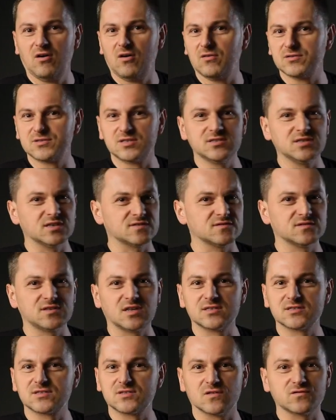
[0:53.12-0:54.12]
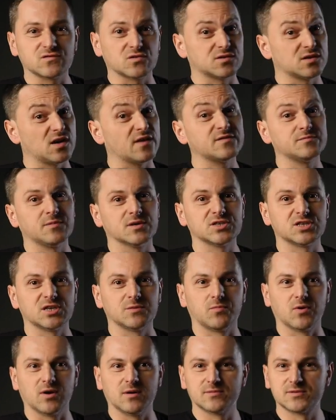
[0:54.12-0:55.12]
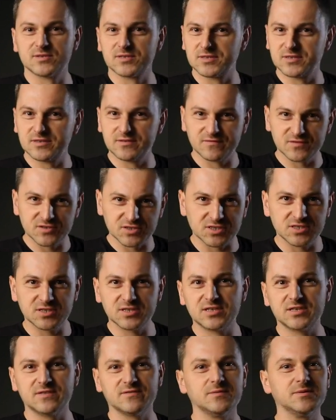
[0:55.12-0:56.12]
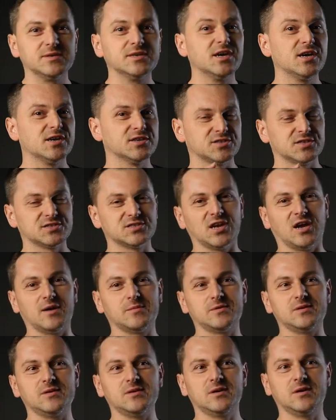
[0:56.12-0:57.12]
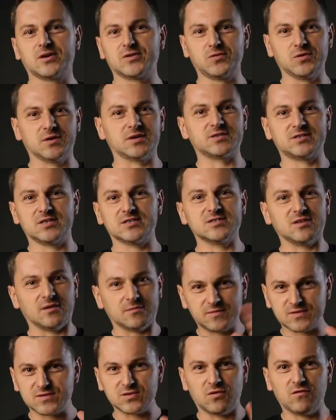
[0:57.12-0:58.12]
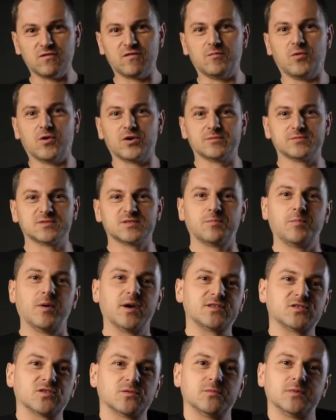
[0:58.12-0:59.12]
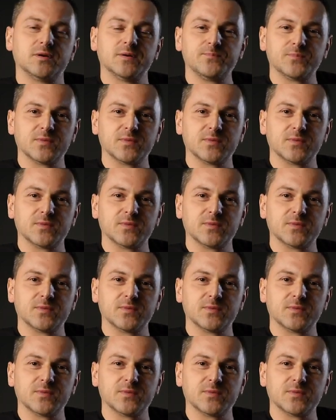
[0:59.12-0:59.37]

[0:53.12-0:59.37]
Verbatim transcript: o rzeczach związanych z software craftsmanshipem, czyli wszelkimi rzeczami, które gdzieś tam są w moim spektrum